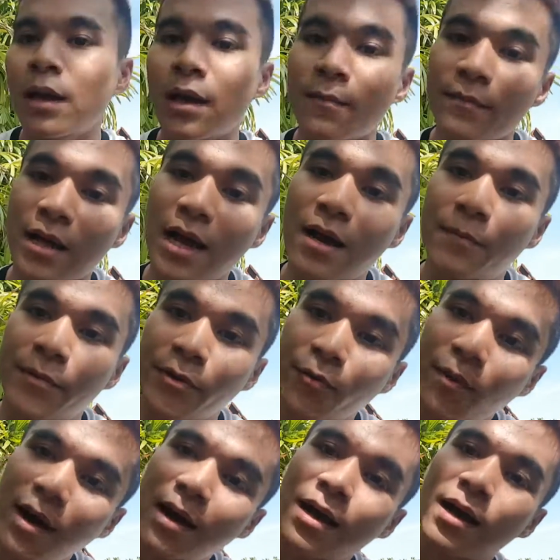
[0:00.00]
คำถามที่
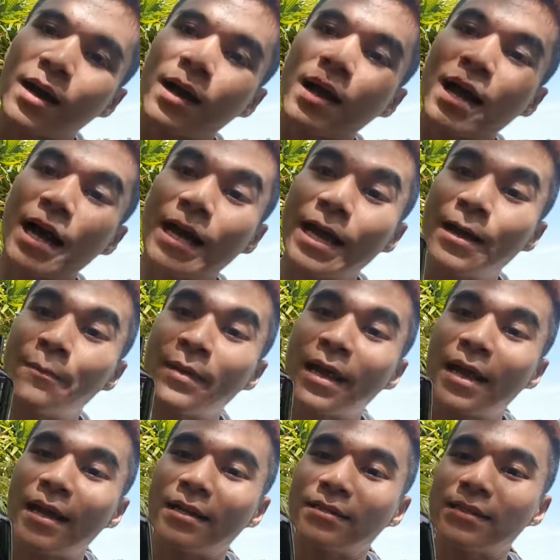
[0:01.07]
ว่า I am แท
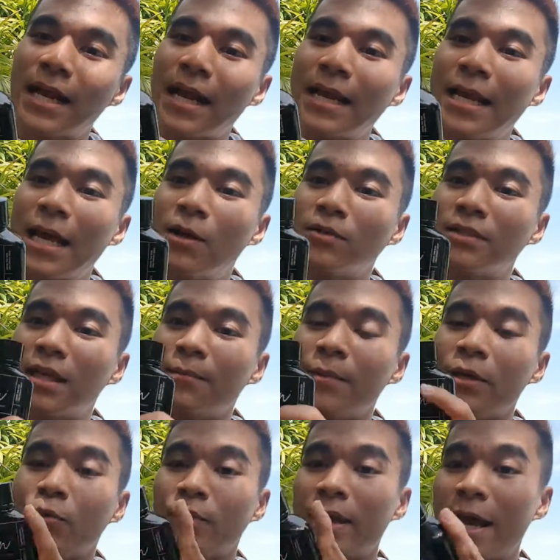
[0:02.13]
นใช้แล้วจะผิ
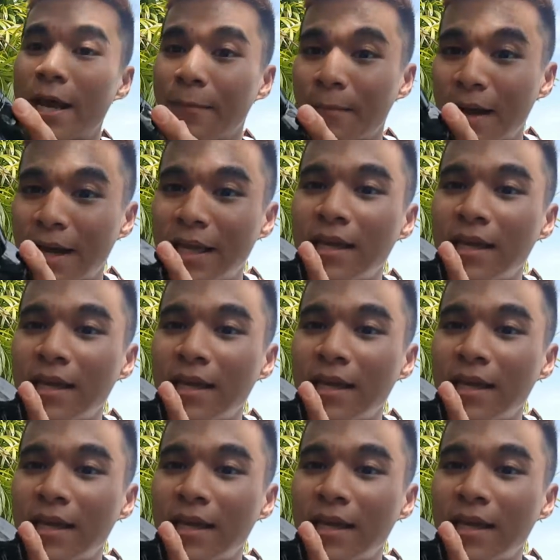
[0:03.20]
วแทนไหม